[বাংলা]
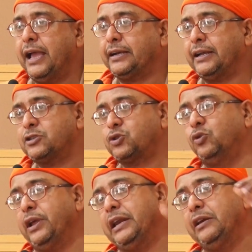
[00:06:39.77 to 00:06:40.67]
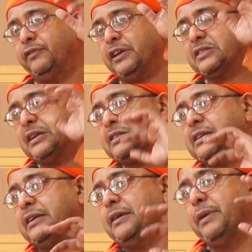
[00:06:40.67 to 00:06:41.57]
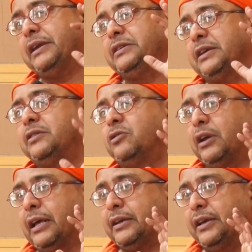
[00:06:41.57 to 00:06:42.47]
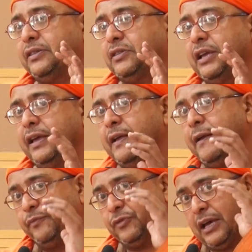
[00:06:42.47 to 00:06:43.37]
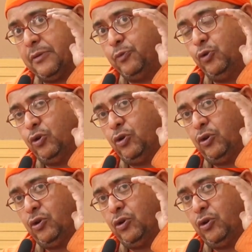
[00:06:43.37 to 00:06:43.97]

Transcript: একটা স্কুলের ইনফ্রাস্ট্রাকচারকে মেনটেন করার ক্ষেত্রে তার পুরো